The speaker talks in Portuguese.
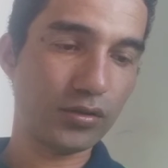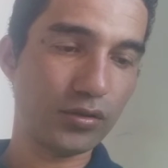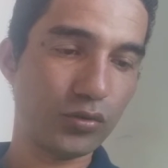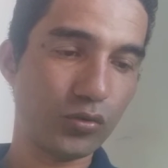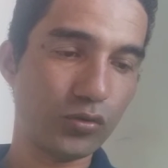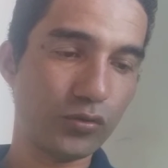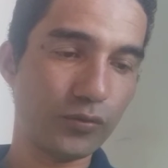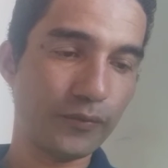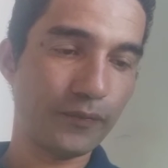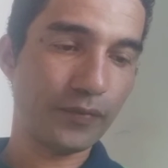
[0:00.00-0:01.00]

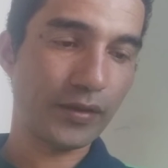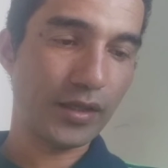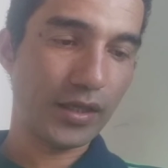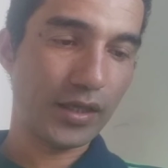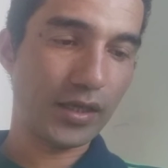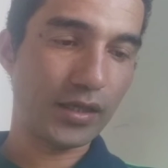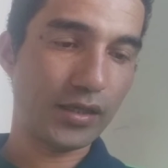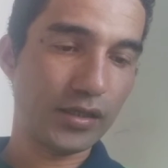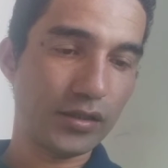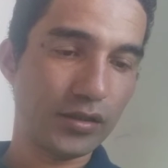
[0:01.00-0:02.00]
indulto, é
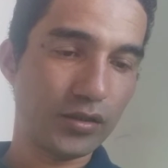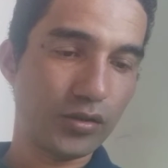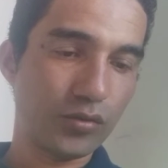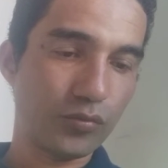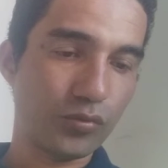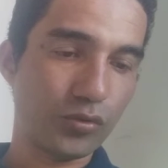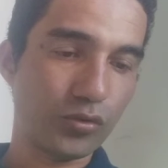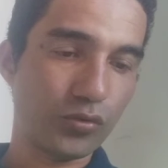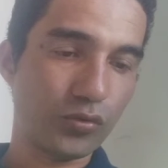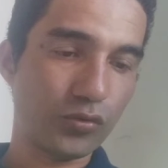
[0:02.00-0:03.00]
ele
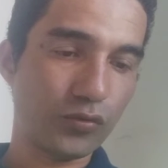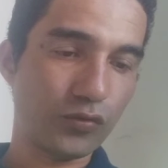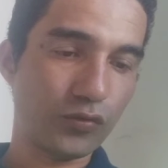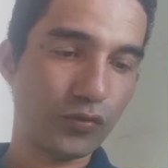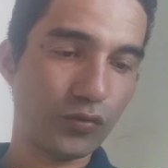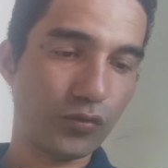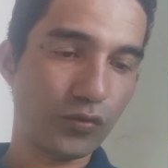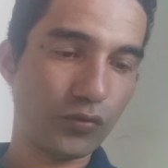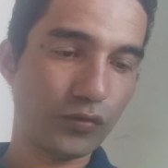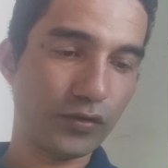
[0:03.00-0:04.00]
por todos
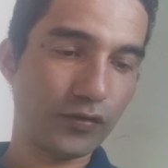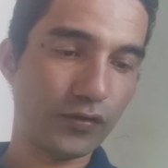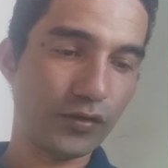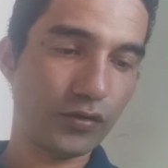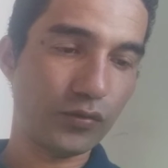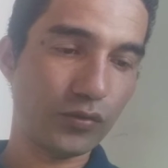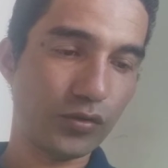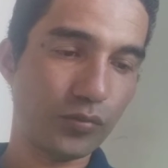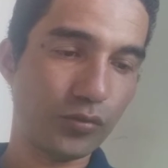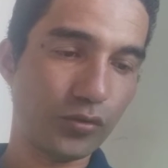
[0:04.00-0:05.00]
convencido
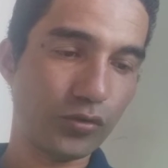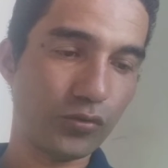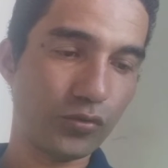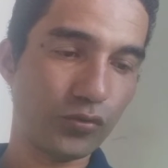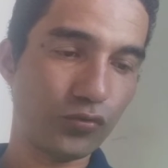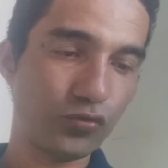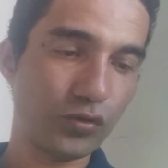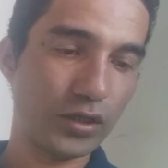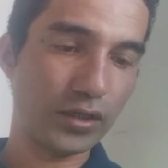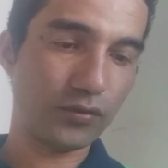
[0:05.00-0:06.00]
e por todos
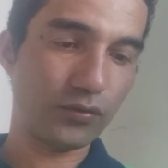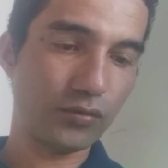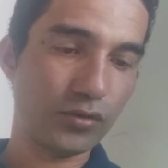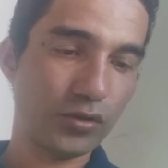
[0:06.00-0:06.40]
julgado.